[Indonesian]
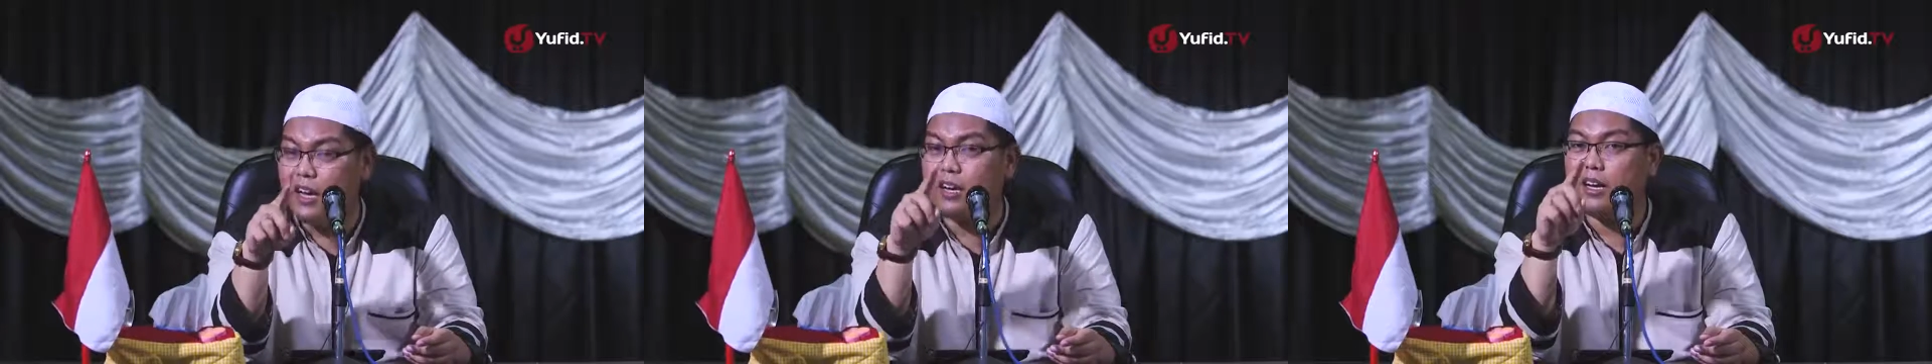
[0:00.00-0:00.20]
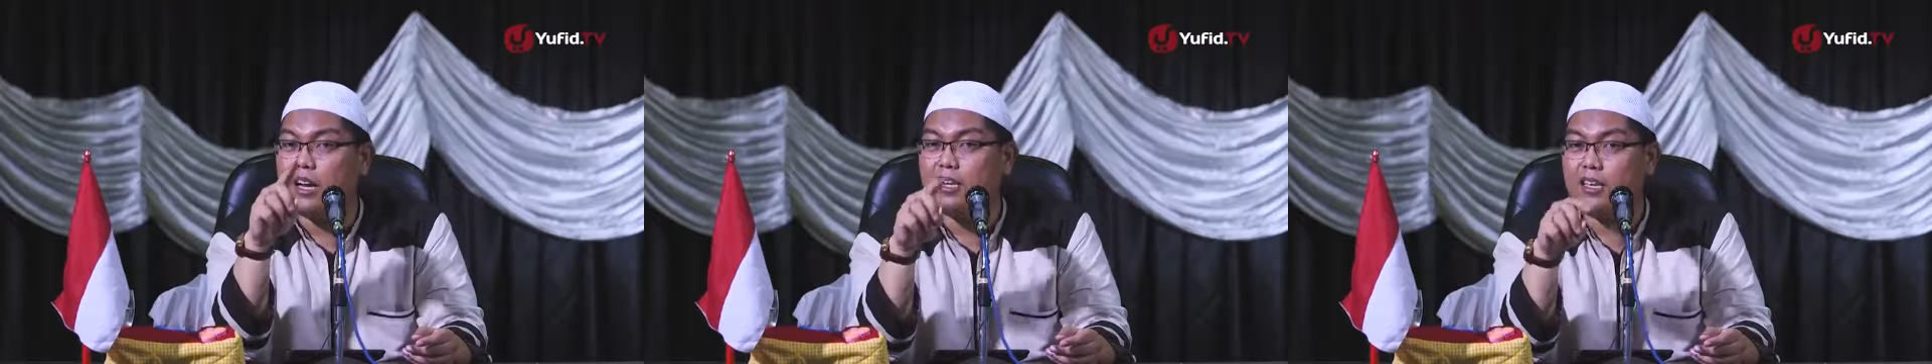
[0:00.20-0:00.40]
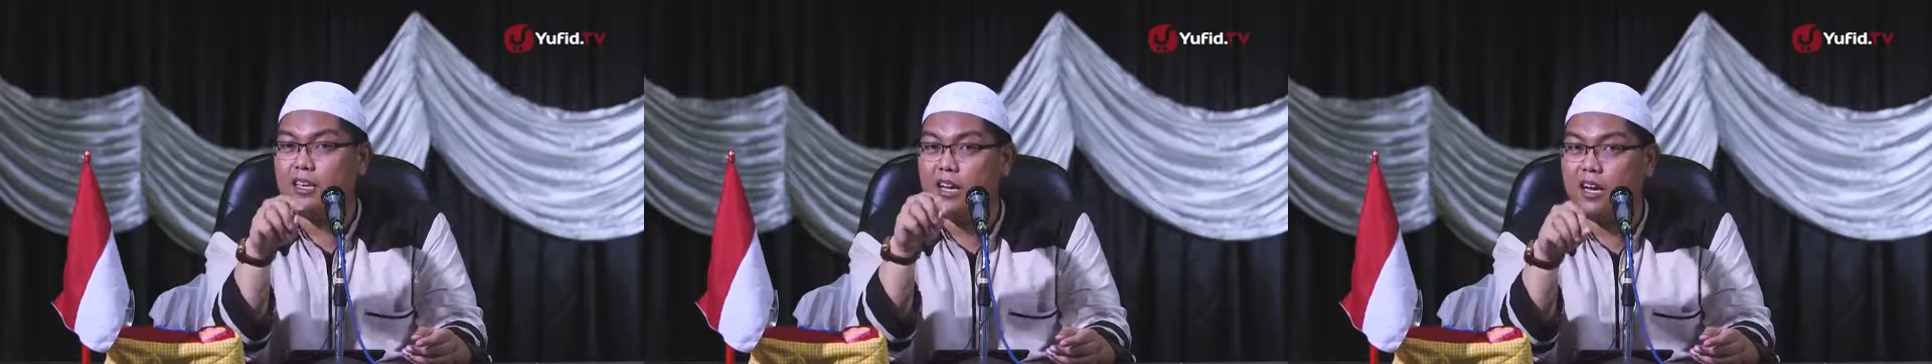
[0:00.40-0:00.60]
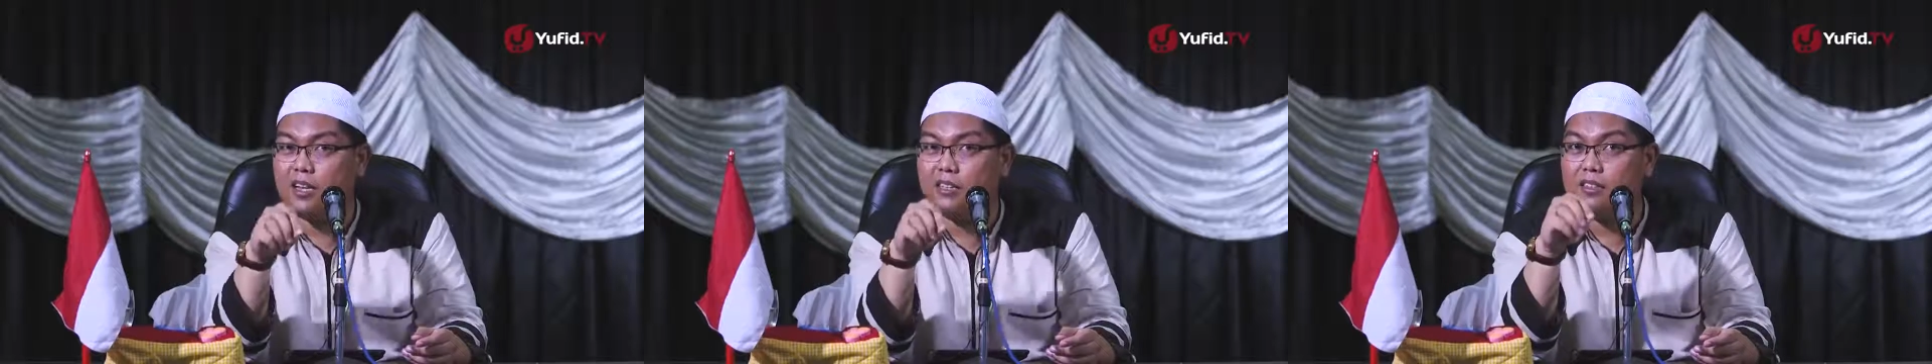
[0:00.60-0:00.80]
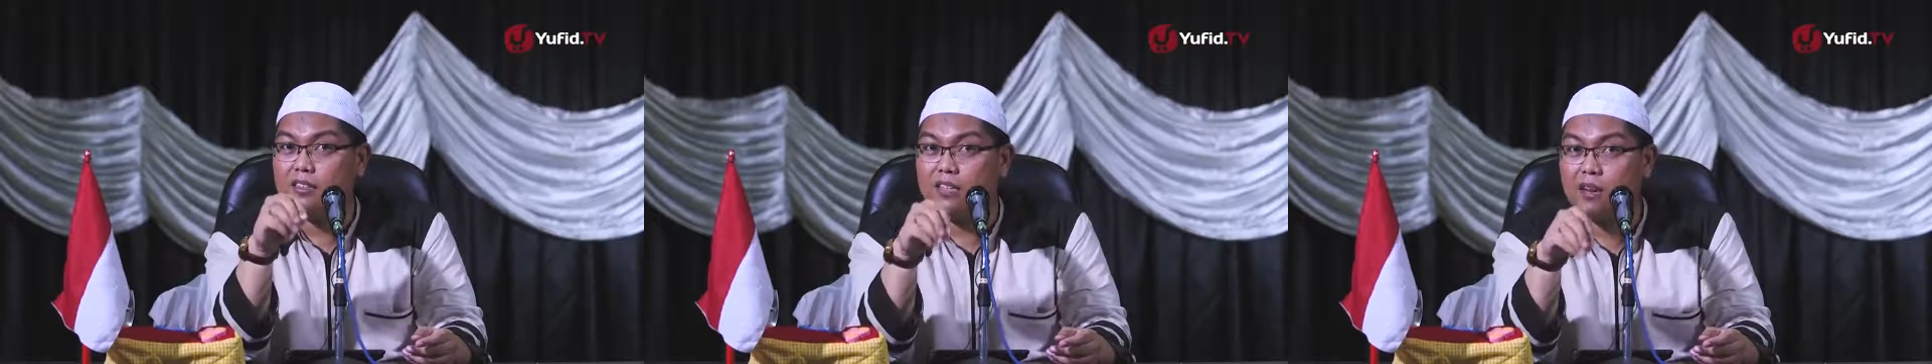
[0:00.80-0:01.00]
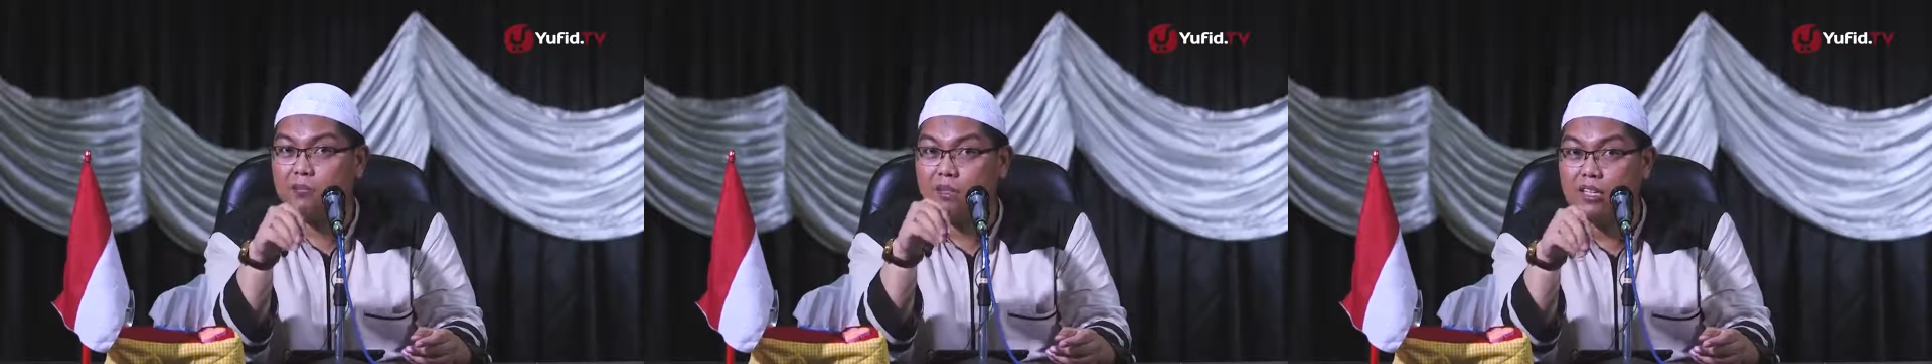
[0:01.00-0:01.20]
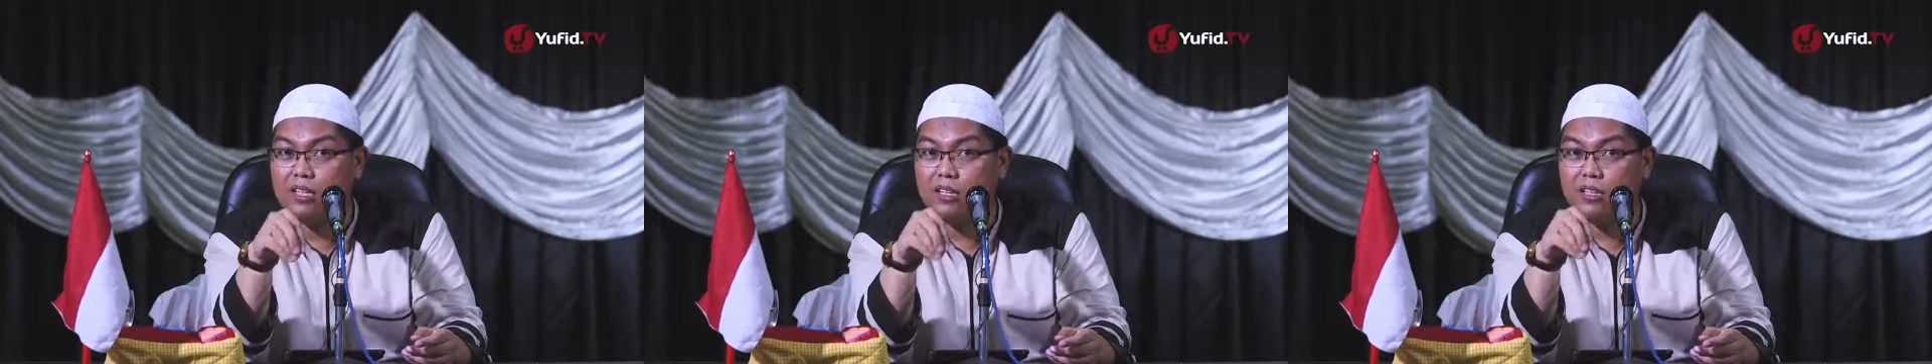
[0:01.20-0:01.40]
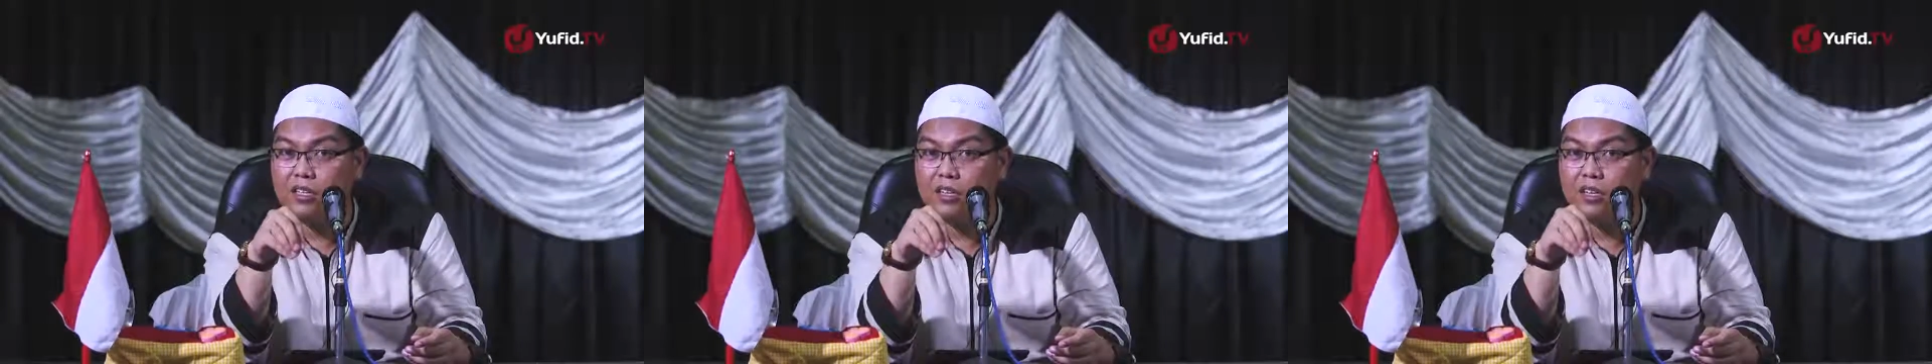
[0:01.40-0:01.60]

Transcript: adalah lelaki yang tentram di